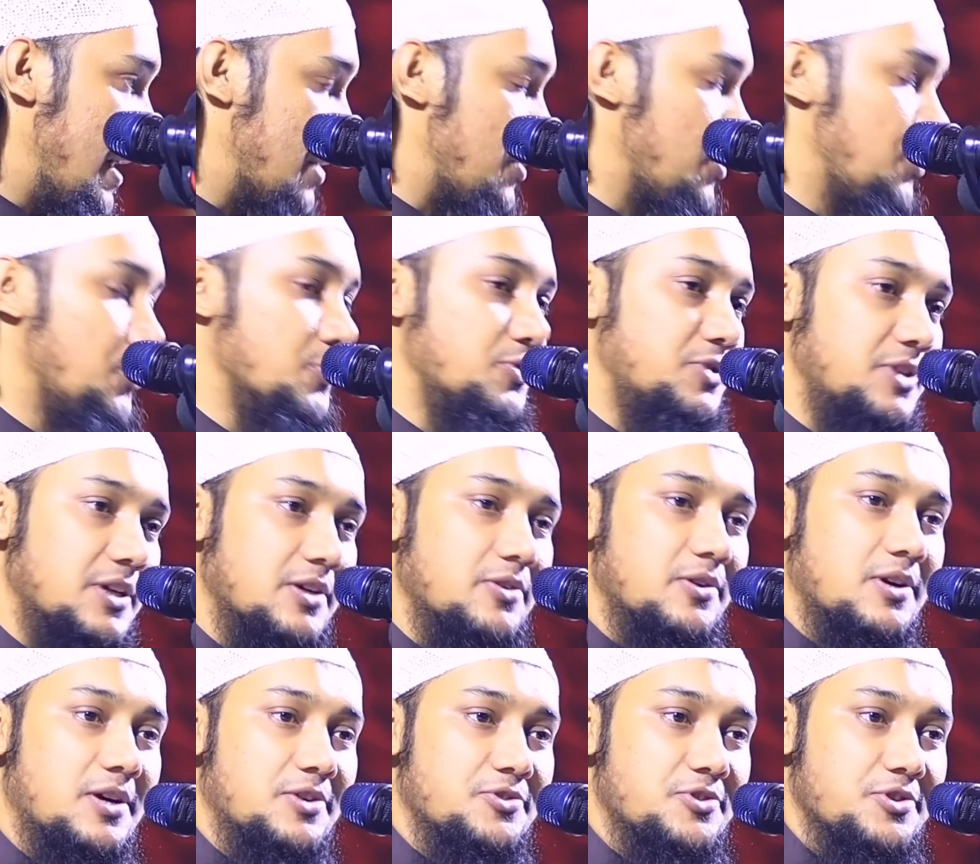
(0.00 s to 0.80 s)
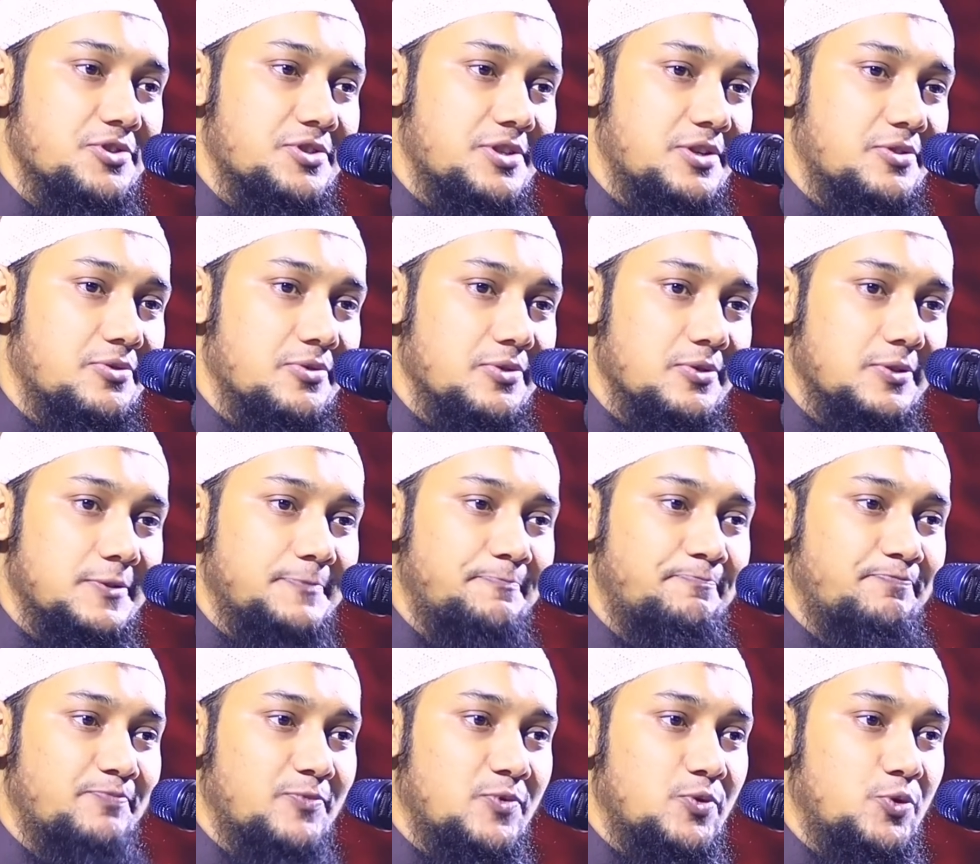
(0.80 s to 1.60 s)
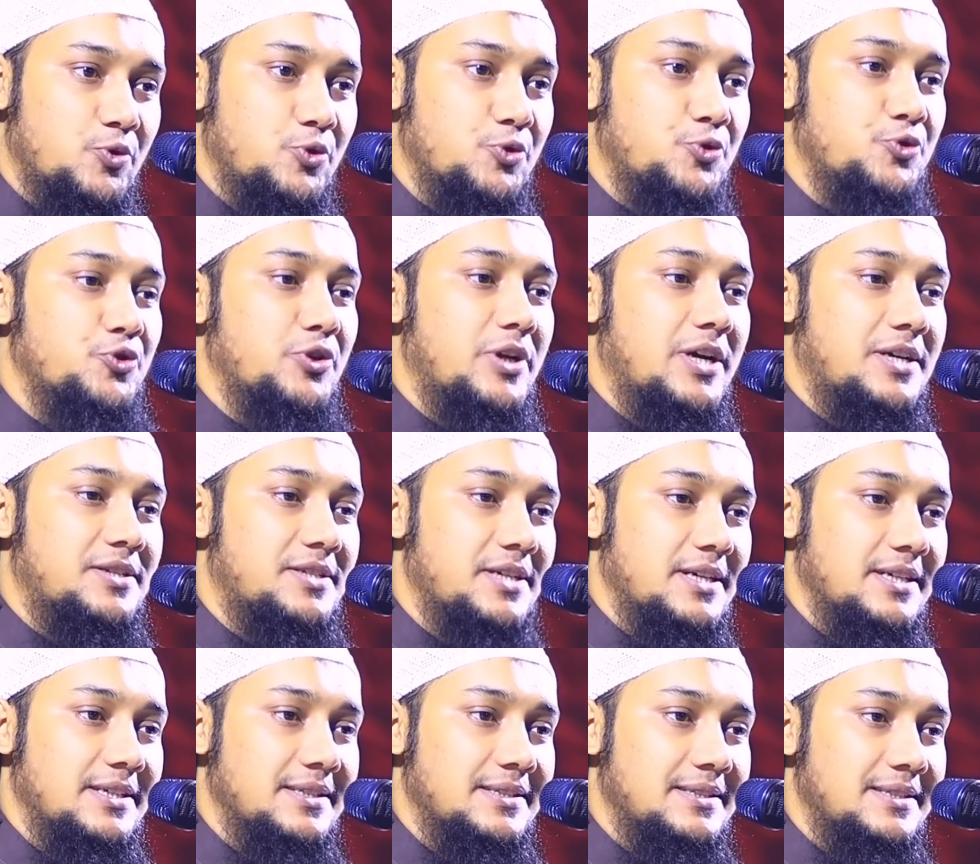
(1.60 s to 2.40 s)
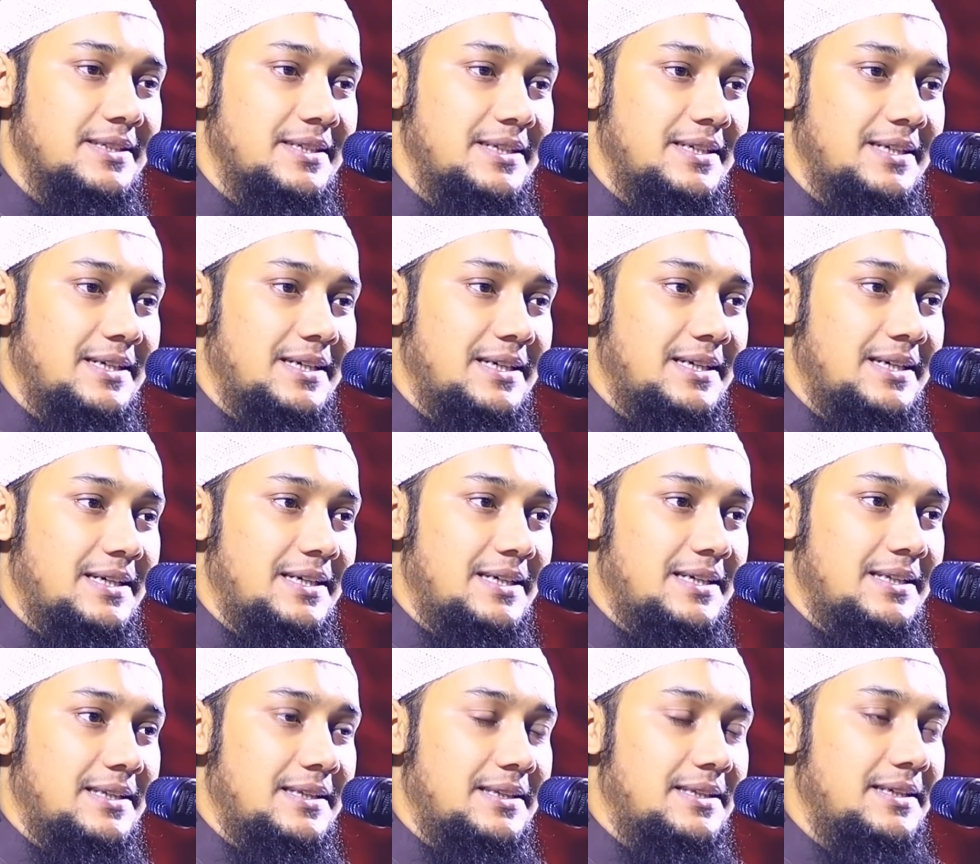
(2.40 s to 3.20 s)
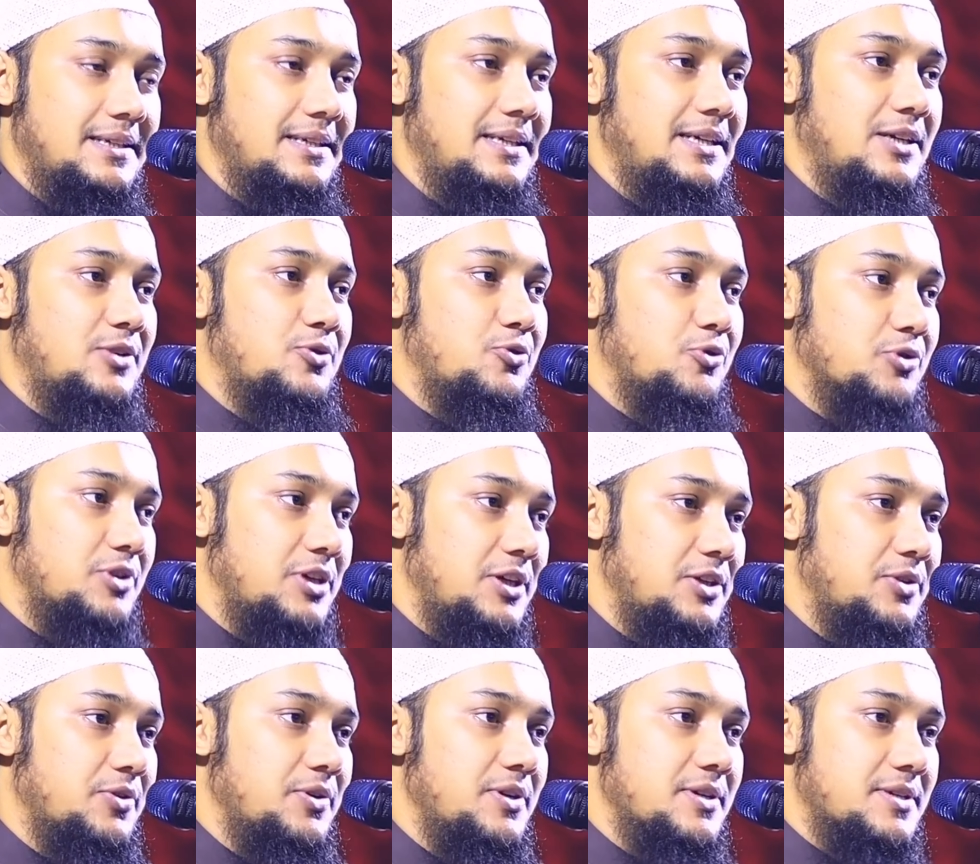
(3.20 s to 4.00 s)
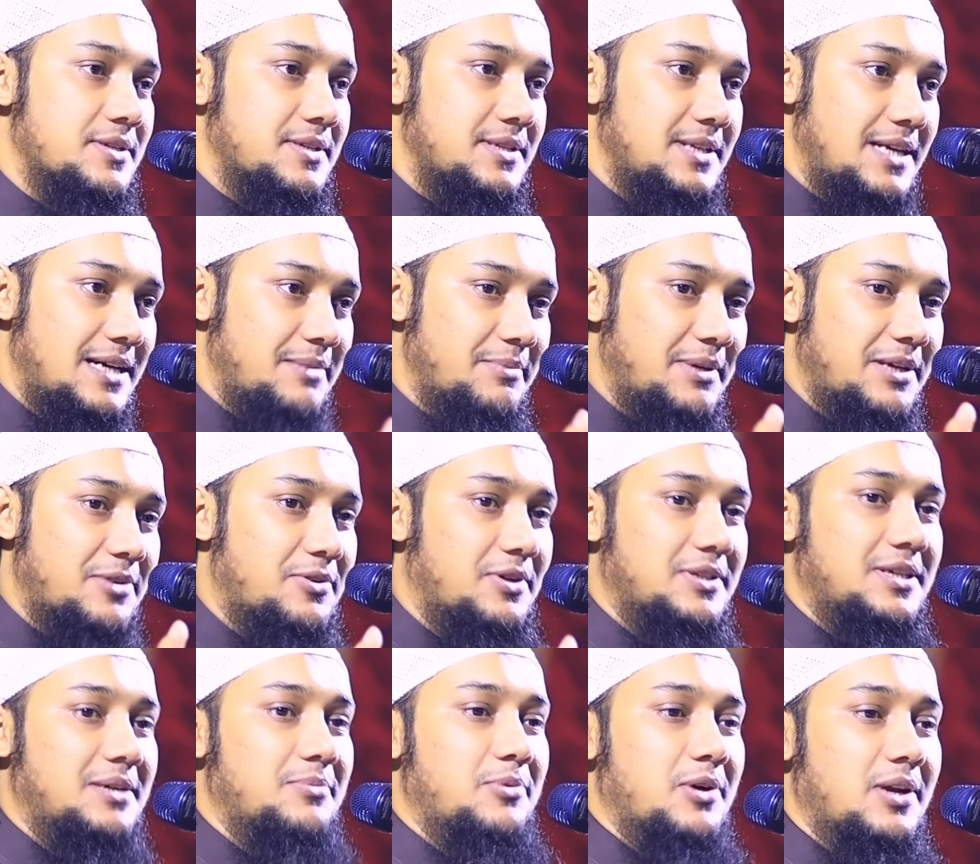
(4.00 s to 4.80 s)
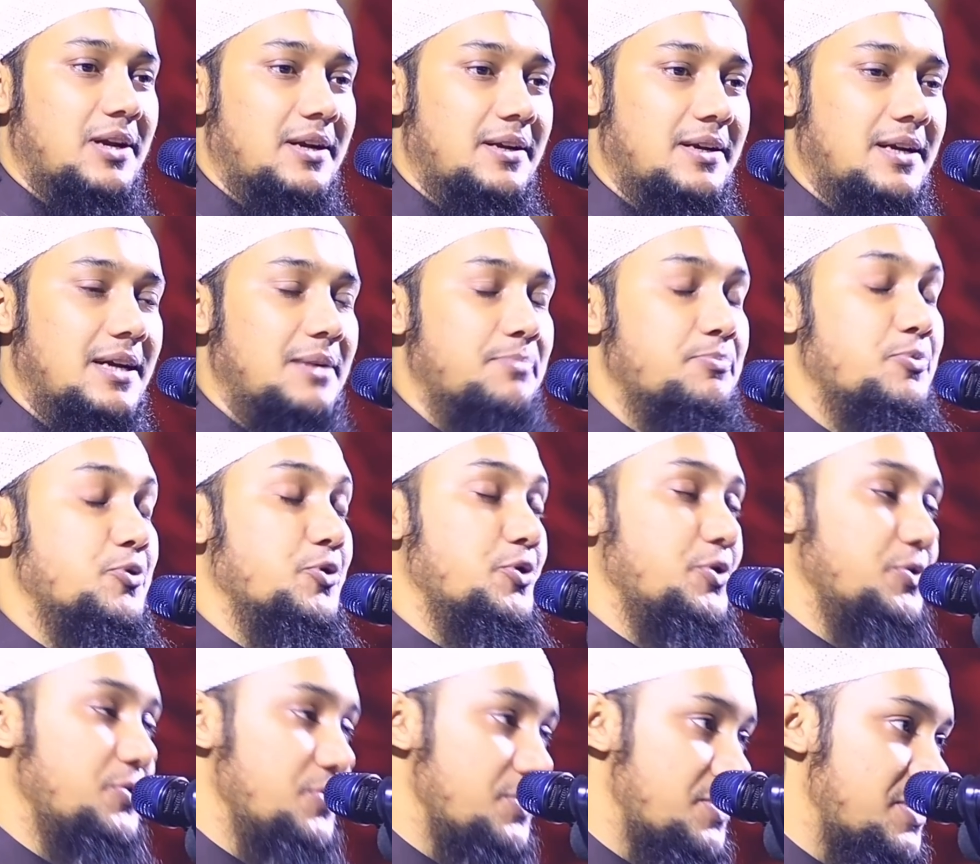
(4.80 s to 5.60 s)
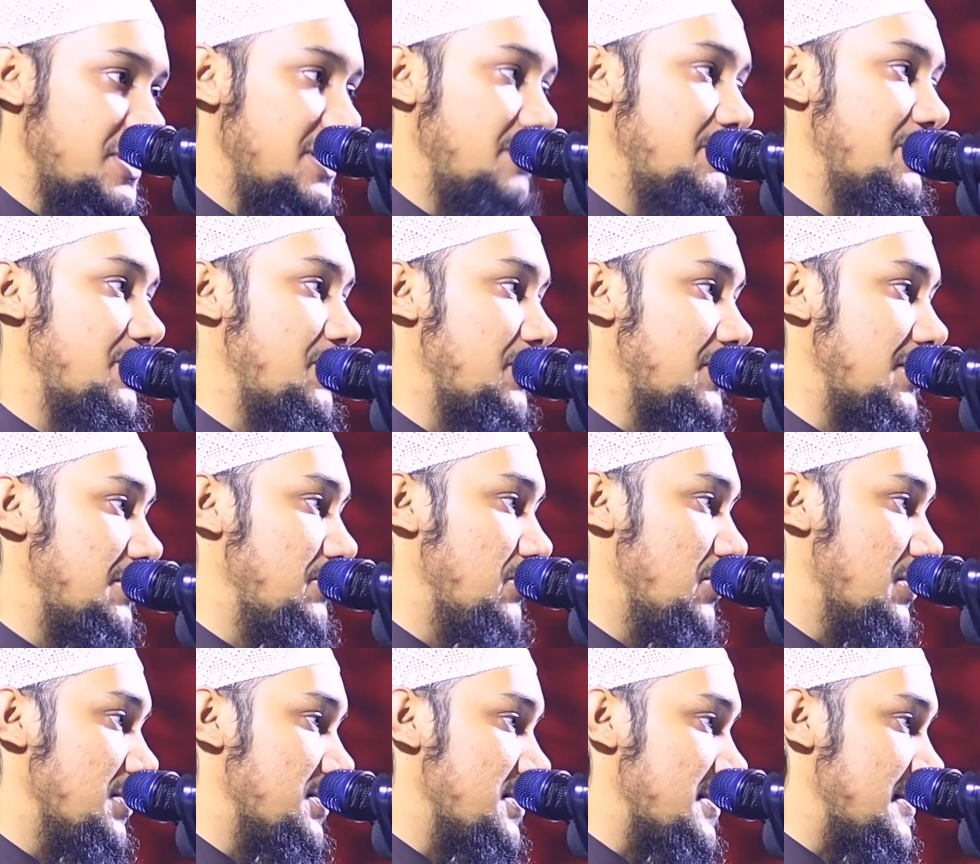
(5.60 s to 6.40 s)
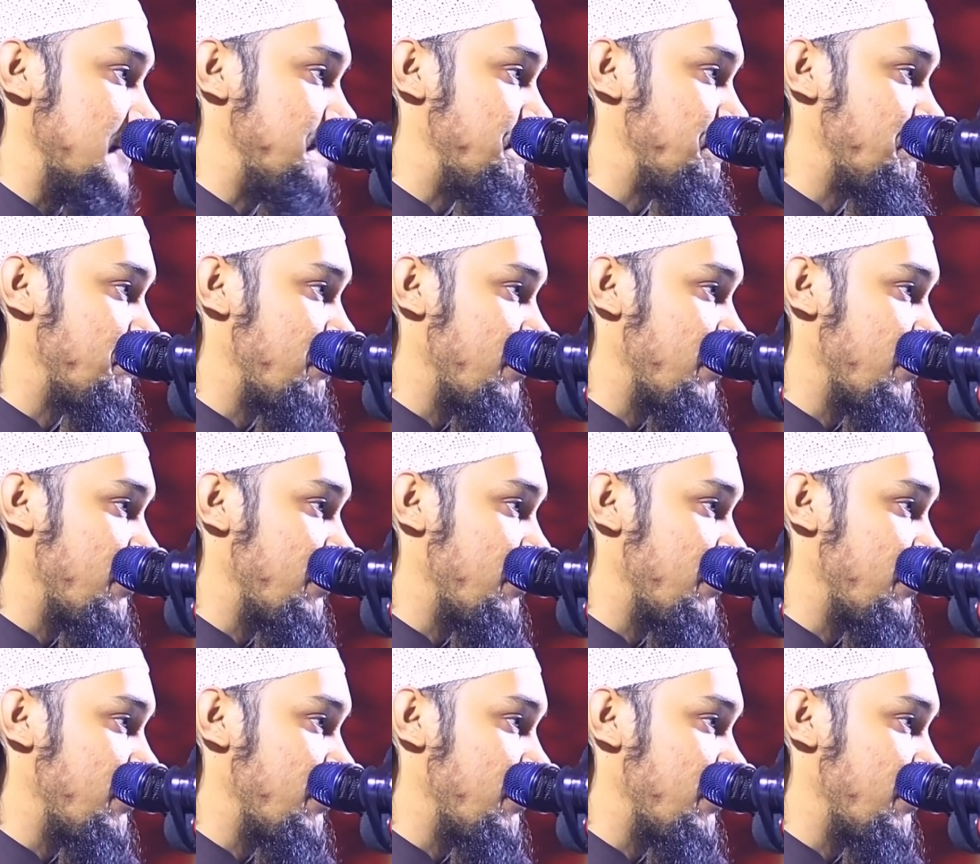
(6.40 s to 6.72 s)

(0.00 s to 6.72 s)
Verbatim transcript: এত হত্যা করার চেষ্টা করল উত্তর একটাই তিনি কথিত ইসলামের কথা বলেন নাই প্রকৃত ইসলামের কথা বলেছেন